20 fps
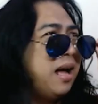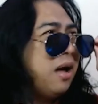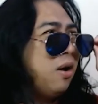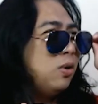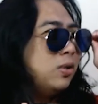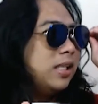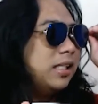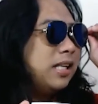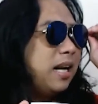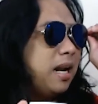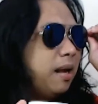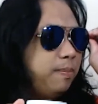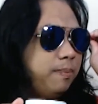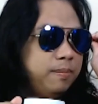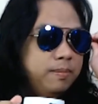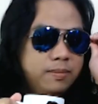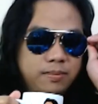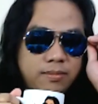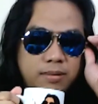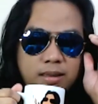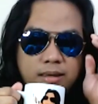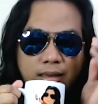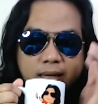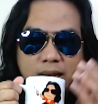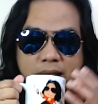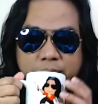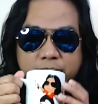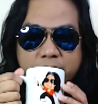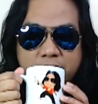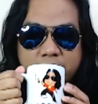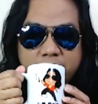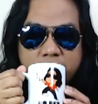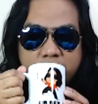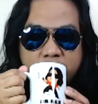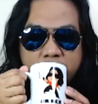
ako sa sarap. Grabe.